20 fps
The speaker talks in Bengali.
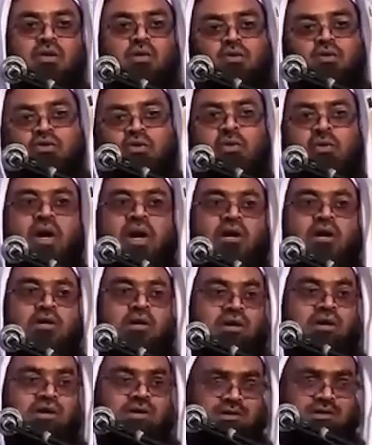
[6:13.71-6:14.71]
খোতবা
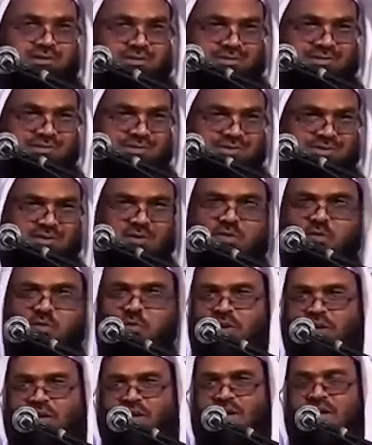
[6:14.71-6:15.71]
হয়
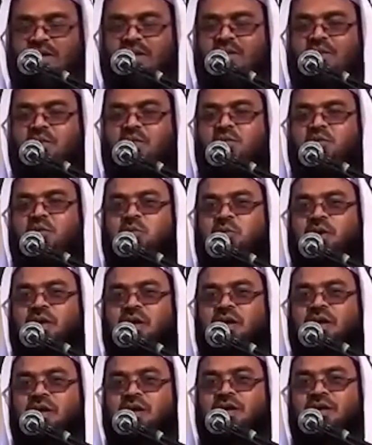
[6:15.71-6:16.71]
খোতবা খোতবা
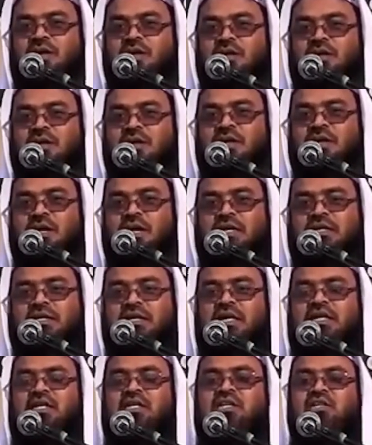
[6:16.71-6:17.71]

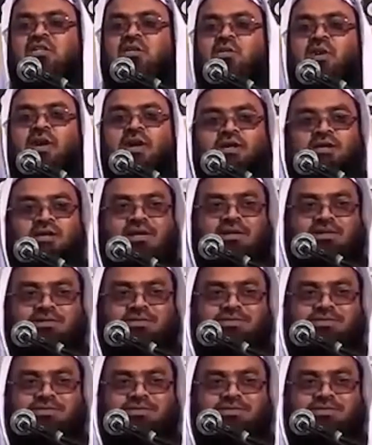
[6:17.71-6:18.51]
একটা খেতবা একটা